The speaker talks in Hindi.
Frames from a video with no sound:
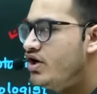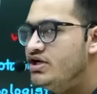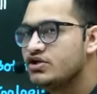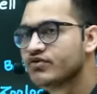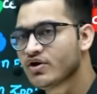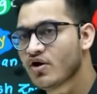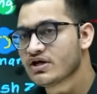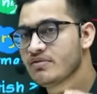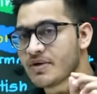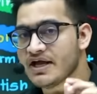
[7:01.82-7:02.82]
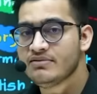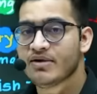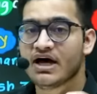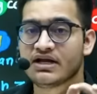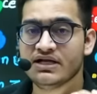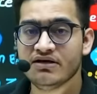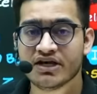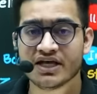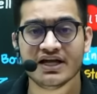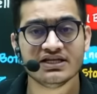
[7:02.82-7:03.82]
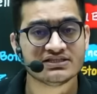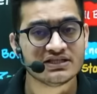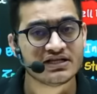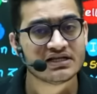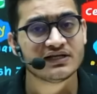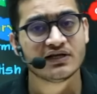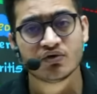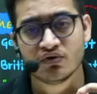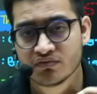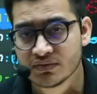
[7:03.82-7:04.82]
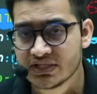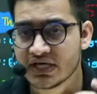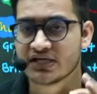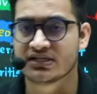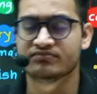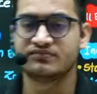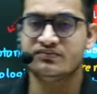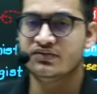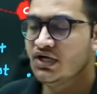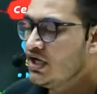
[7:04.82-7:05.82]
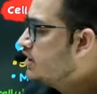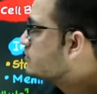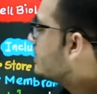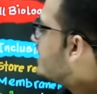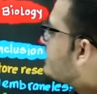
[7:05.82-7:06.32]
वॉन लिवन हॉक ने पहली बार लिविंग यानी जिंदा सेल को देखा था तो ये